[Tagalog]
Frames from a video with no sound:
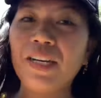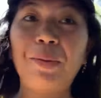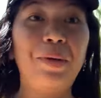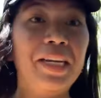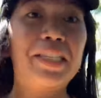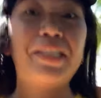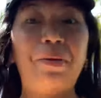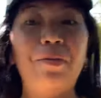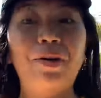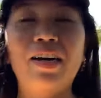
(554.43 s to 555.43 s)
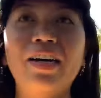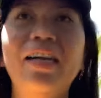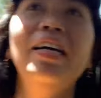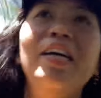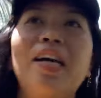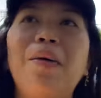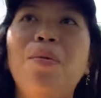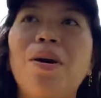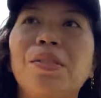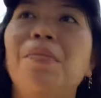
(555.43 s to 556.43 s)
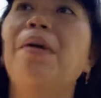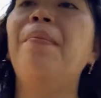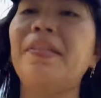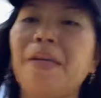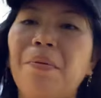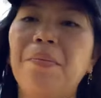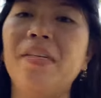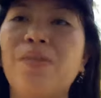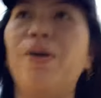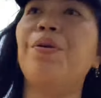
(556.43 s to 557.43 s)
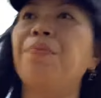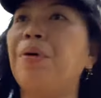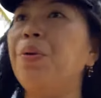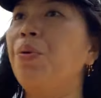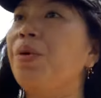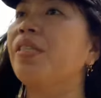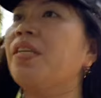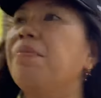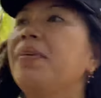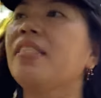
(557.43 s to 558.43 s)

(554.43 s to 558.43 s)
reminis sa mo ang nabuang sa mga bata pa. May isa ko sa doong nasad ni